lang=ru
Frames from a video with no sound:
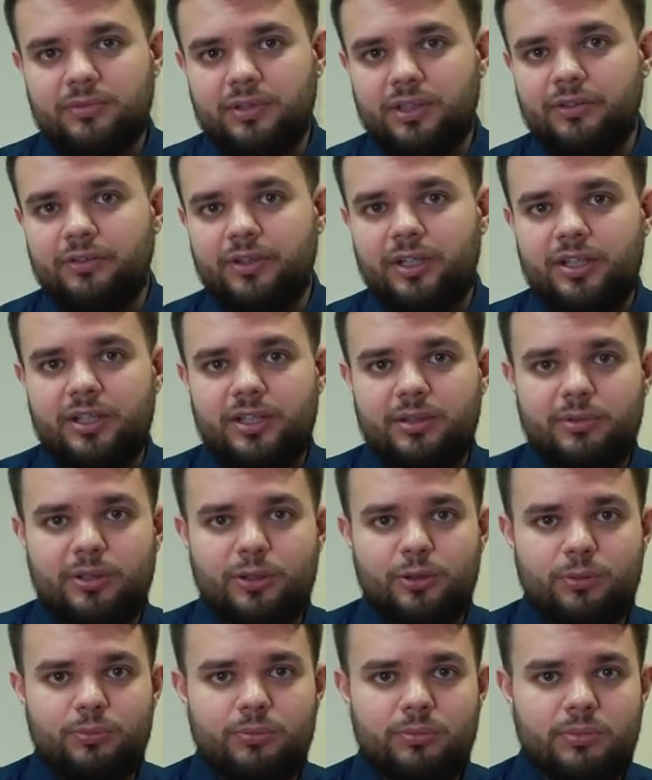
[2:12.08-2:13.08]
говорят нам о
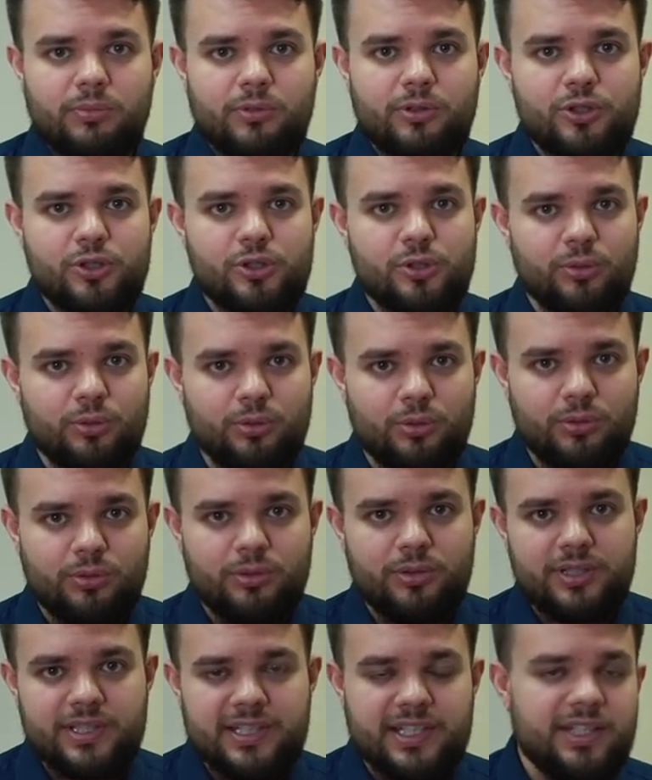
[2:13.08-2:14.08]
том, что
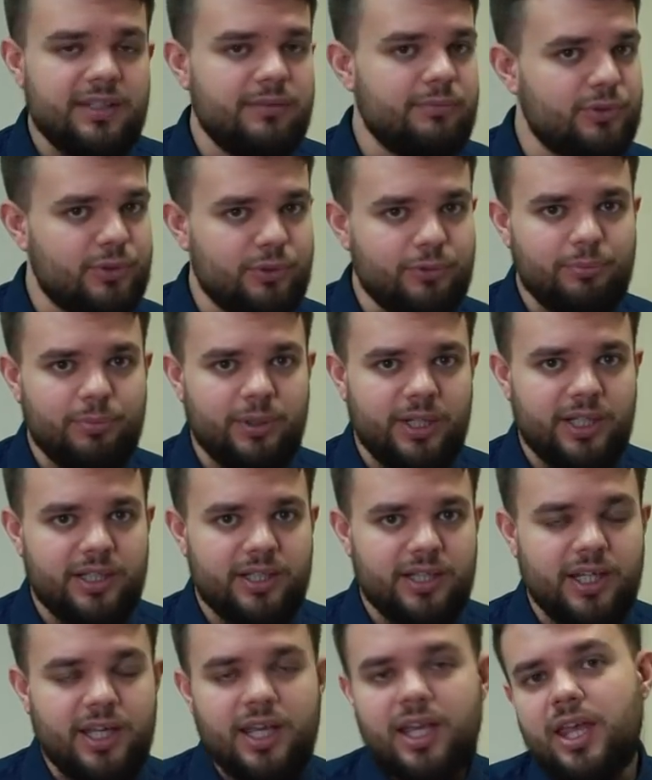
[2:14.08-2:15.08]
с этим все в
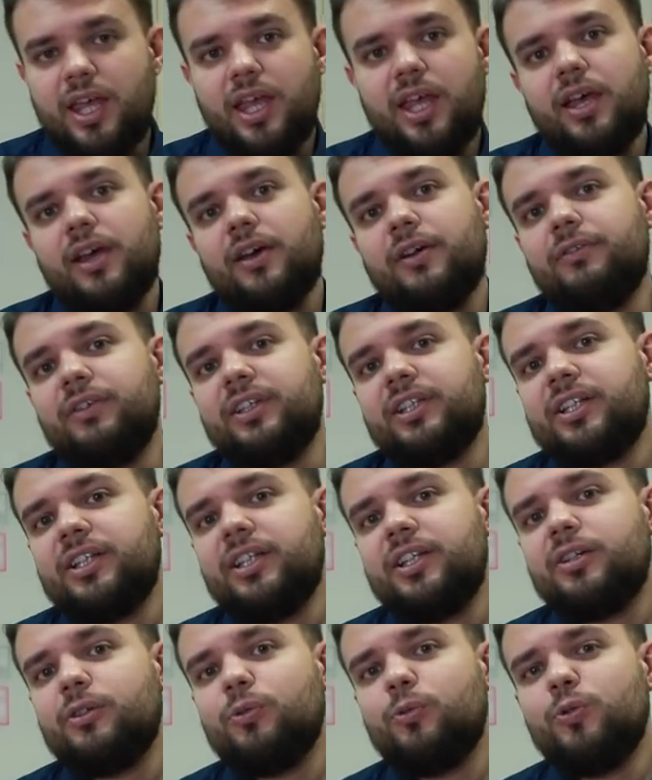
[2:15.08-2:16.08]
порядке. В
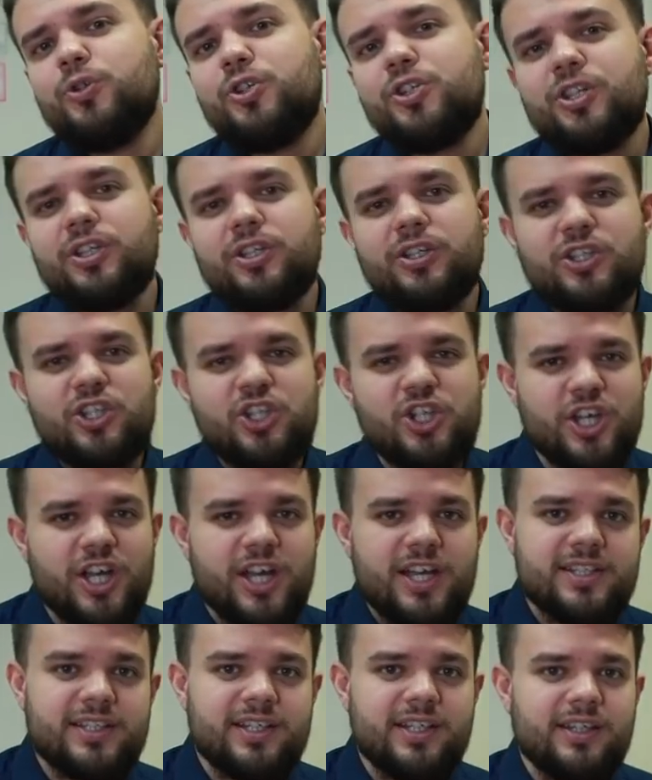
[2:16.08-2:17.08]
интернете очень
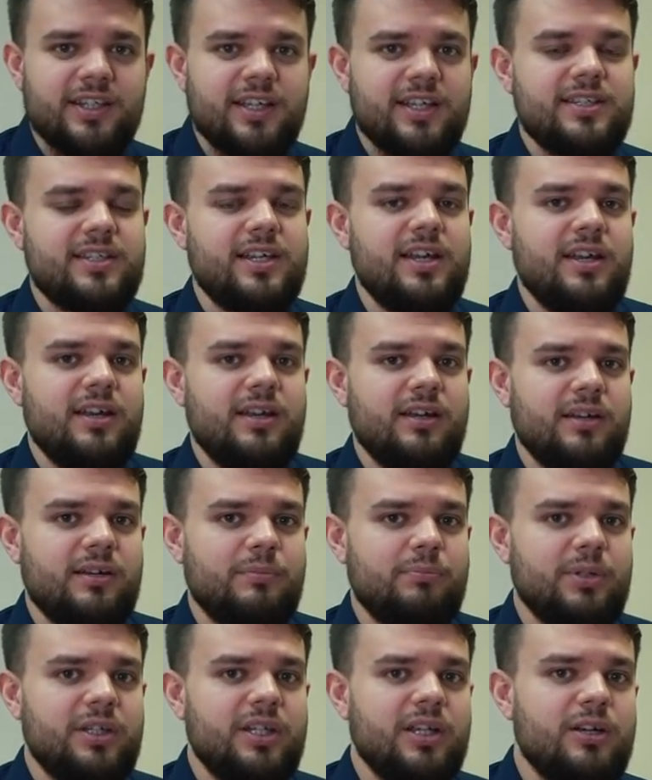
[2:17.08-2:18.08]
часто нас а,
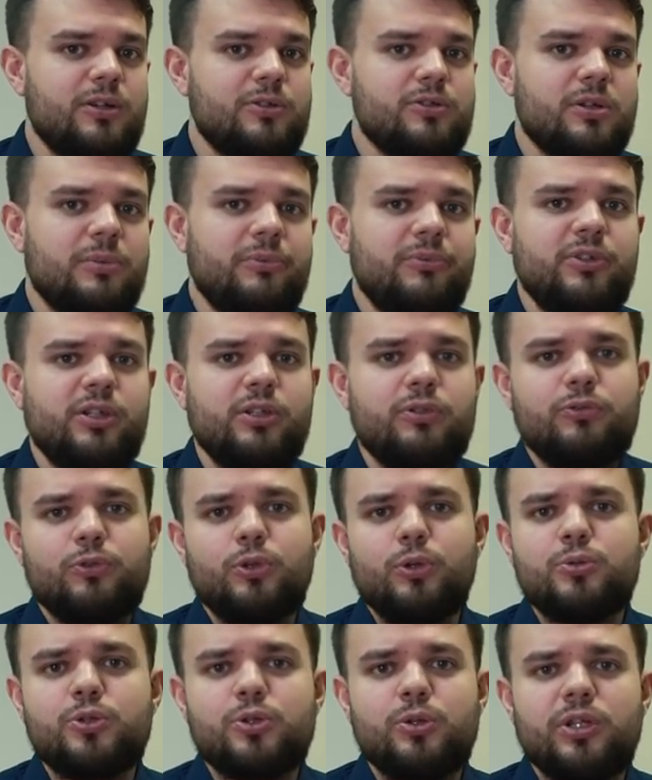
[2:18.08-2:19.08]
пытаются обвинить в
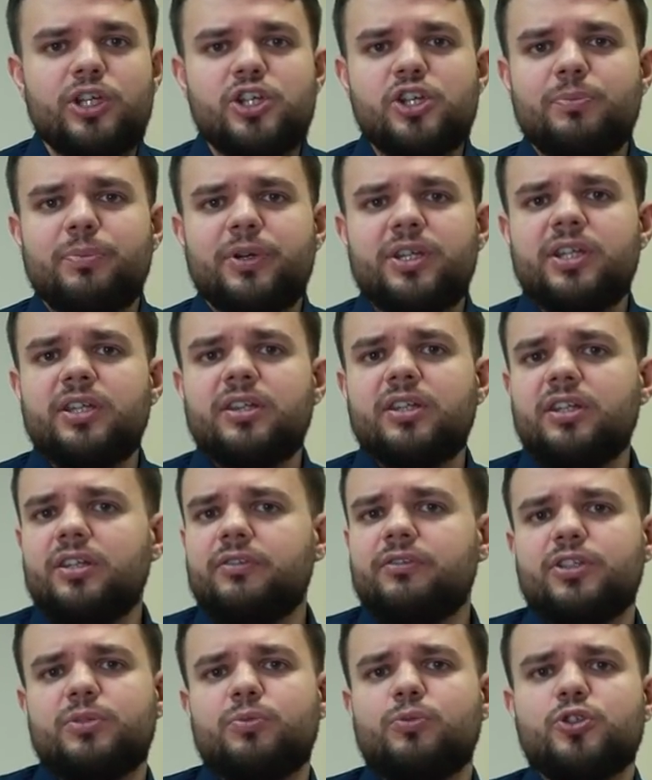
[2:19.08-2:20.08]
том, что наши патенты
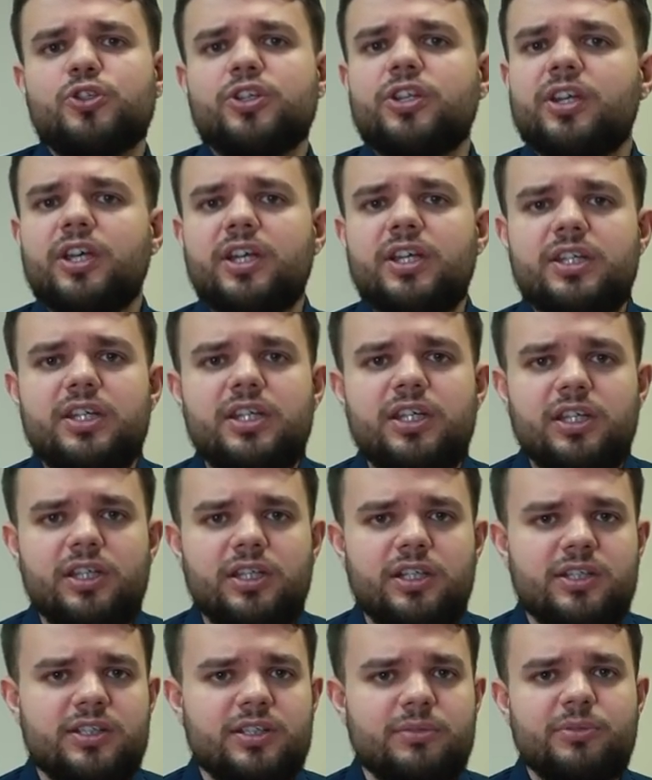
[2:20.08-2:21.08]
невозможно найти
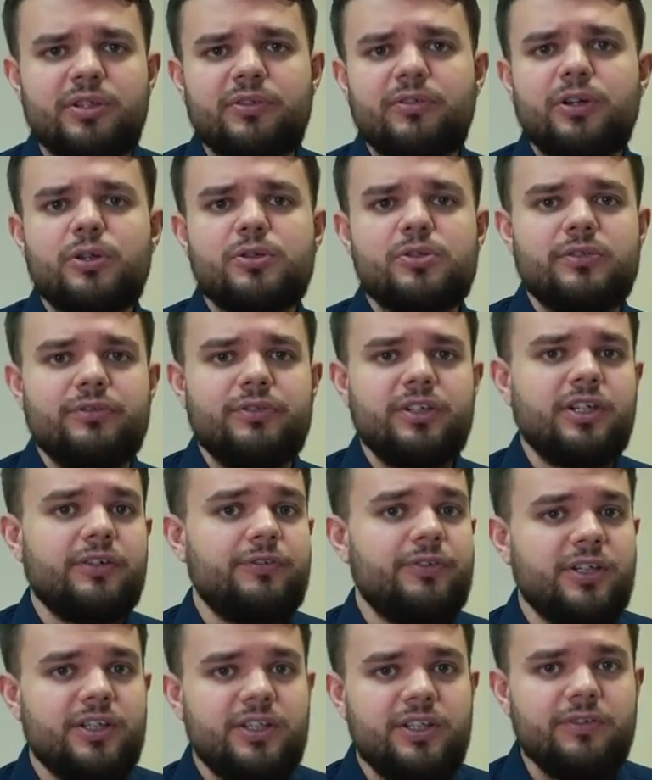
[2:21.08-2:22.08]
или сомневаются в их
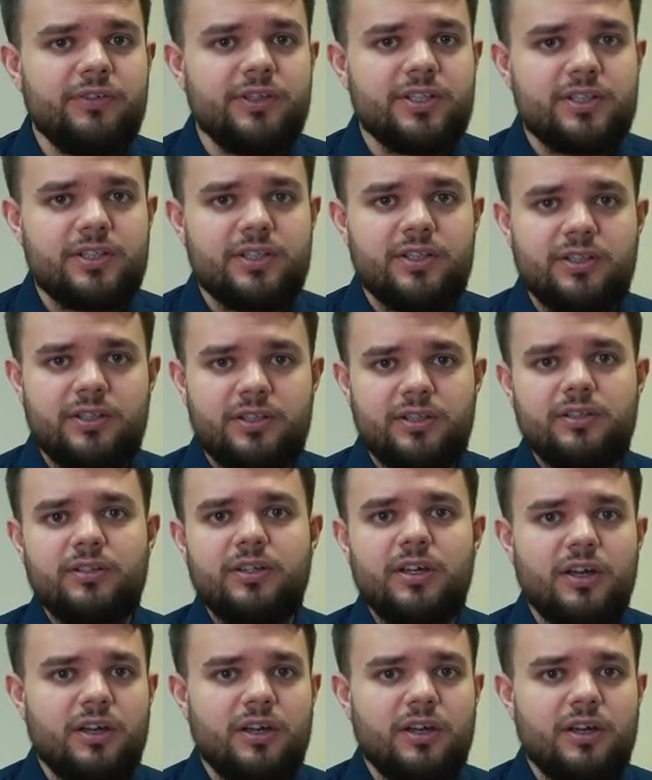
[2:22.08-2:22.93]
эффективности и